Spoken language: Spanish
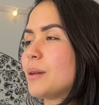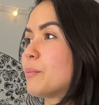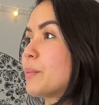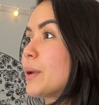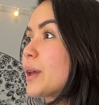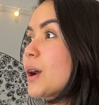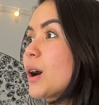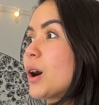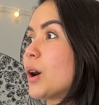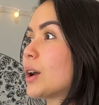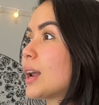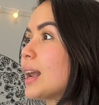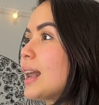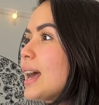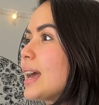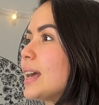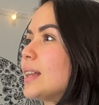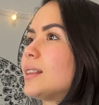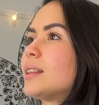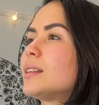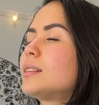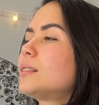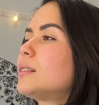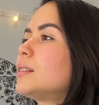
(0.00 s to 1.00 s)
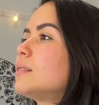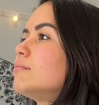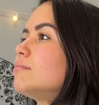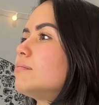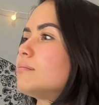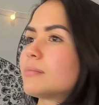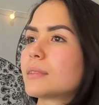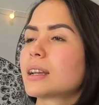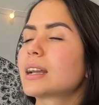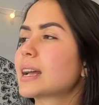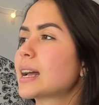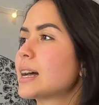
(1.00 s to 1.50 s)
pero ahora la gente,
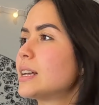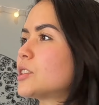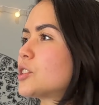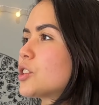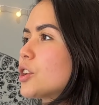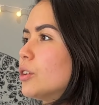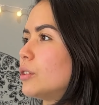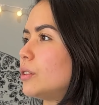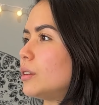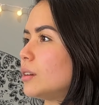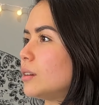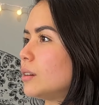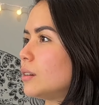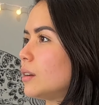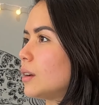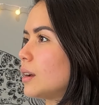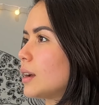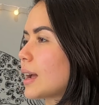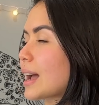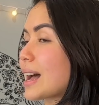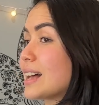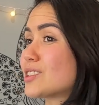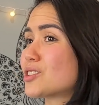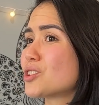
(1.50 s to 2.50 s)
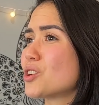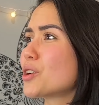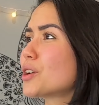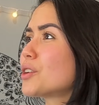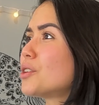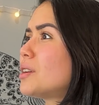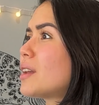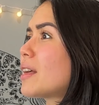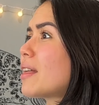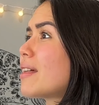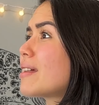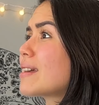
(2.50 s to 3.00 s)
canción, canción que
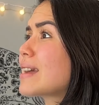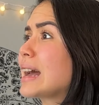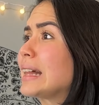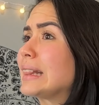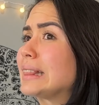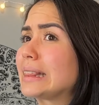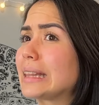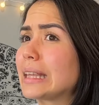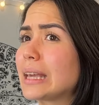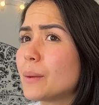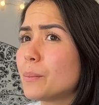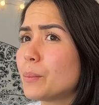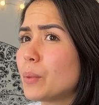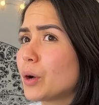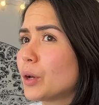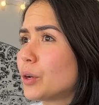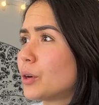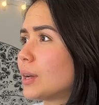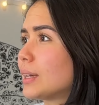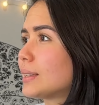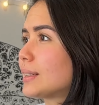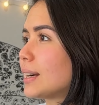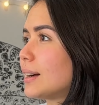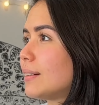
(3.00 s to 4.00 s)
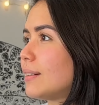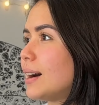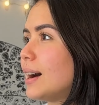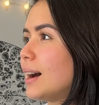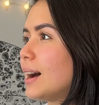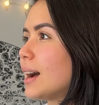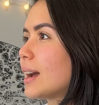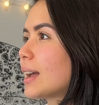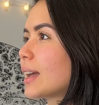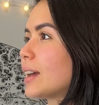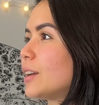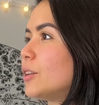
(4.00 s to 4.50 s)
no le dedican tiempo, que no la
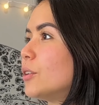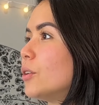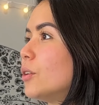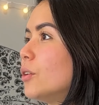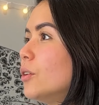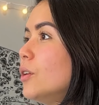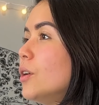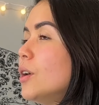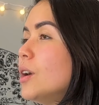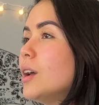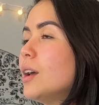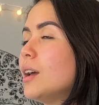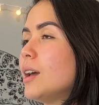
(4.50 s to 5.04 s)
trabajan, que no...